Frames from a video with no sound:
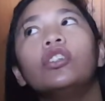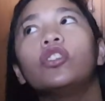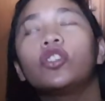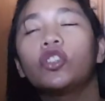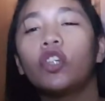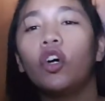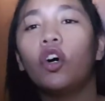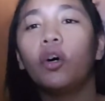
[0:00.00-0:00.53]

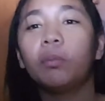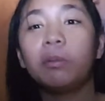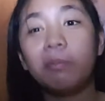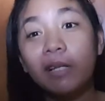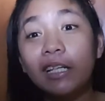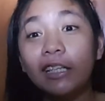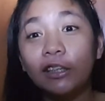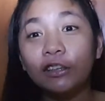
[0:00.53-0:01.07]
So,
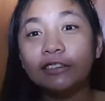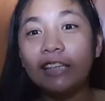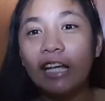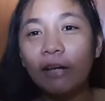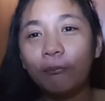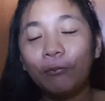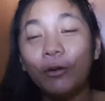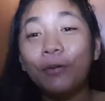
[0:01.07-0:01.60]
pipiliin ko na
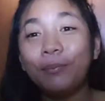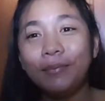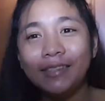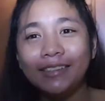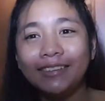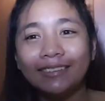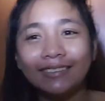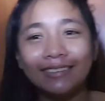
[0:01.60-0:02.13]
lang po
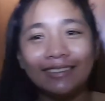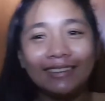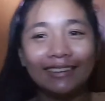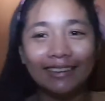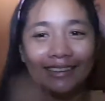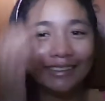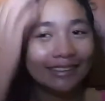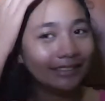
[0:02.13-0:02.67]
milk.
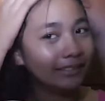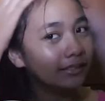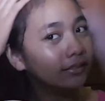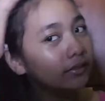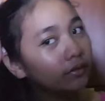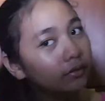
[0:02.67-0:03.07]
Ayan.